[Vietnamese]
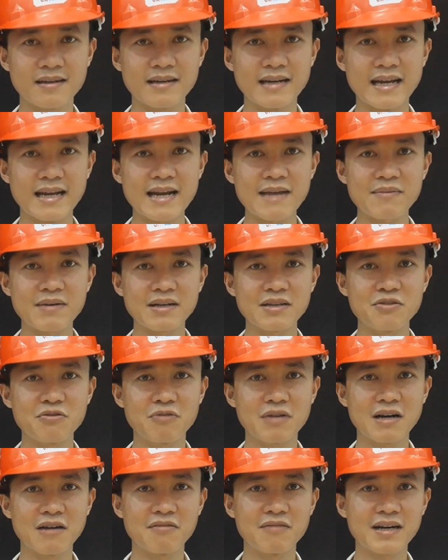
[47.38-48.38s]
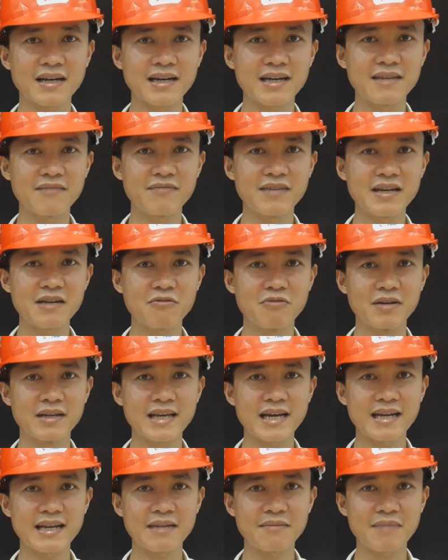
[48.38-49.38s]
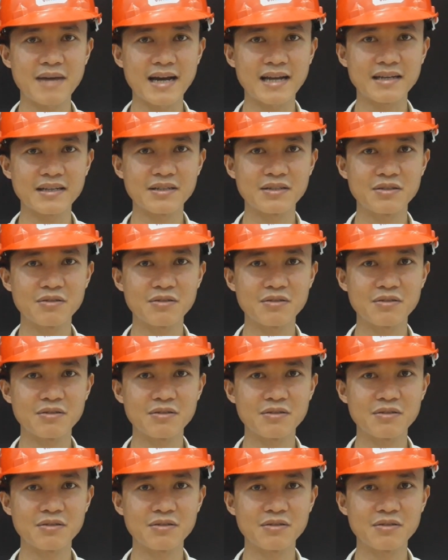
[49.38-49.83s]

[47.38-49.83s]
Để đáp ứng nhu cầu và kinh phí của gia đình bạn,